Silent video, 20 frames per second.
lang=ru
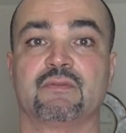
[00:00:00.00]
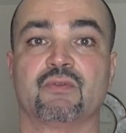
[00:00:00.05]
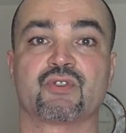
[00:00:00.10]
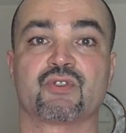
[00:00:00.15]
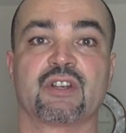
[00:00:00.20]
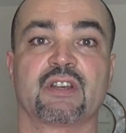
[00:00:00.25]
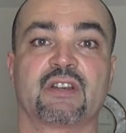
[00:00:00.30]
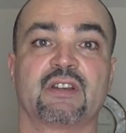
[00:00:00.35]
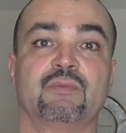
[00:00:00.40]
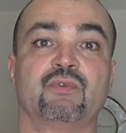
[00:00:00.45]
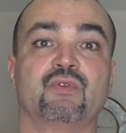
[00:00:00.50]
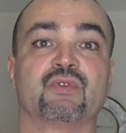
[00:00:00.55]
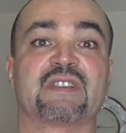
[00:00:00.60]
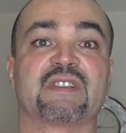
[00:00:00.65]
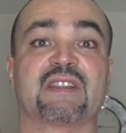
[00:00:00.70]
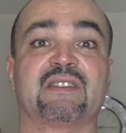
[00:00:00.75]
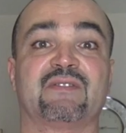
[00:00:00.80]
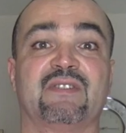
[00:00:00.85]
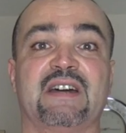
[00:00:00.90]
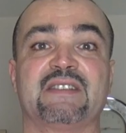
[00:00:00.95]
уже кому
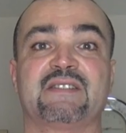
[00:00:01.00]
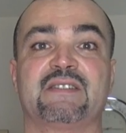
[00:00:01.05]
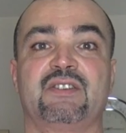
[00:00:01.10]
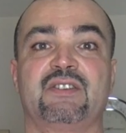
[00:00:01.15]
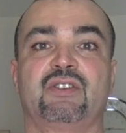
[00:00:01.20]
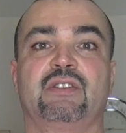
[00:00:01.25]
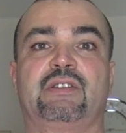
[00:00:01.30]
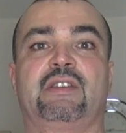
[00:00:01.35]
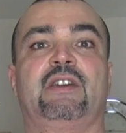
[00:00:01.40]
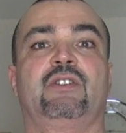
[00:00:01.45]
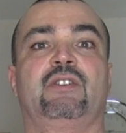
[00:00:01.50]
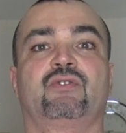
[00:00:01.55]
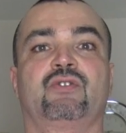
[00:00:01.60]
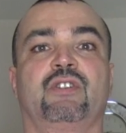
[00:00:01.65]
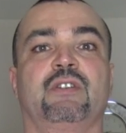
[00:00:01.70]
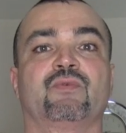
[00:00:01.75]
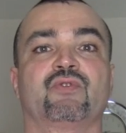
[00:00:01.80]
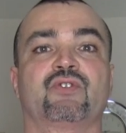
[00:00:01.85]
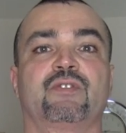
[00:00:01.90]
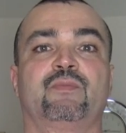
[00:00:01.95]
за 20 считают,
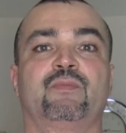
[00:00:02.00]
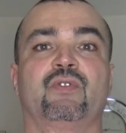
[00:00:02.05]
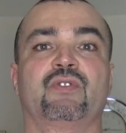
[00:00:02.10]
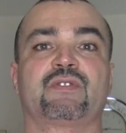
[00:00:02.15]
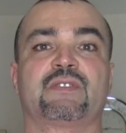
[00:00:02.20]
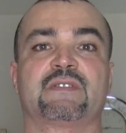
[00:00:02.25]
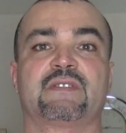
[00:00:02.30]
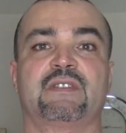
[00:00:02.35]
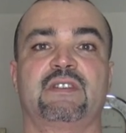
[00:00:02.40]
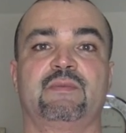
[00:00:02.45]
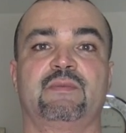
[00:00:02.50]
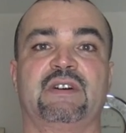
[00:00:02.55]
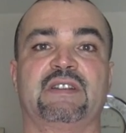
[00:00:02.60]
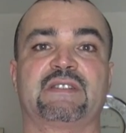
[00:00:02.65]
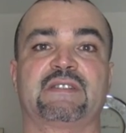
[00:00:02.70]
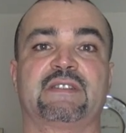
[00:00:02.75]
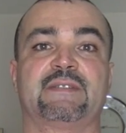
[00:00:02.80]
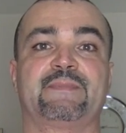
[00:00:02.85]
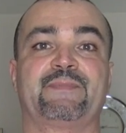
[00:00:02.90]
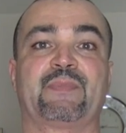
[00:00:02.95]
что им уже поздно
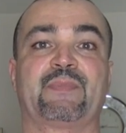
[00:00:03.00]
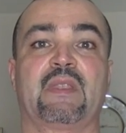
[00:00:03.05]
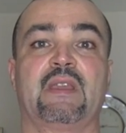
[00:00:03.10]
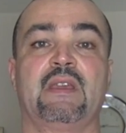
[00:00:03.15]
заниматься.